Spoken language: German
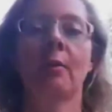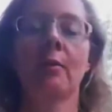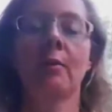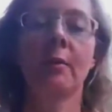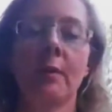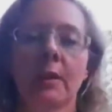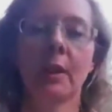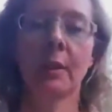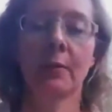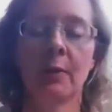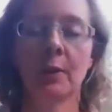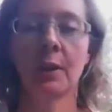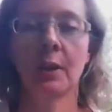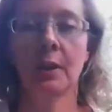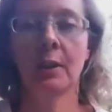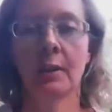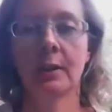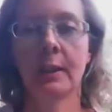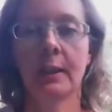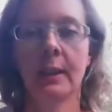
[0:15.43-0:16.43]
und ich wollte
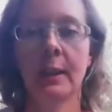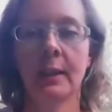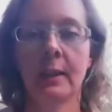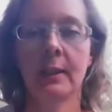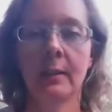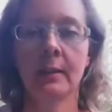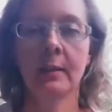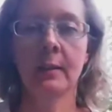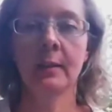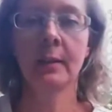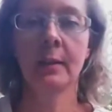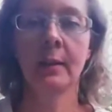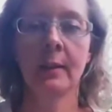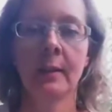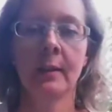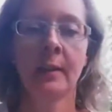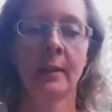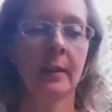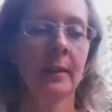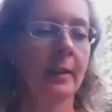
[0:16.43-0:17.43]
euch erzählen,
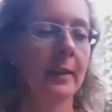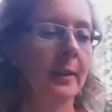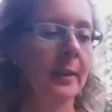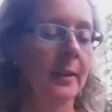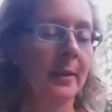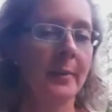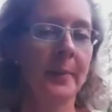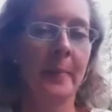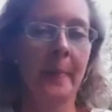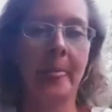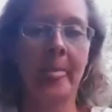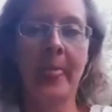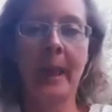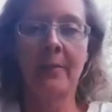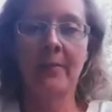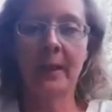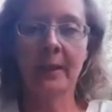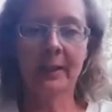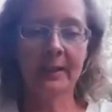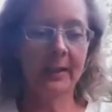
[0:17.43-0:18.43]

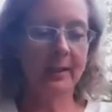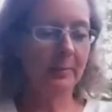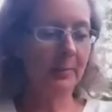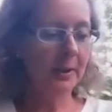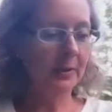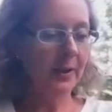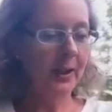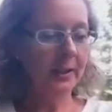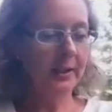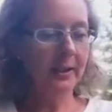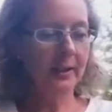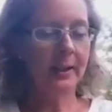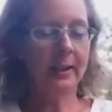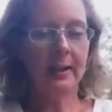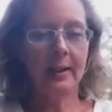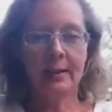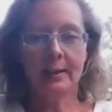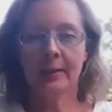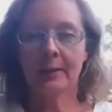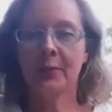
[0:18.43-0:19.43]
was denn im zweiten
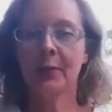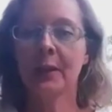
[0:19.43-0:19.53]
Teil des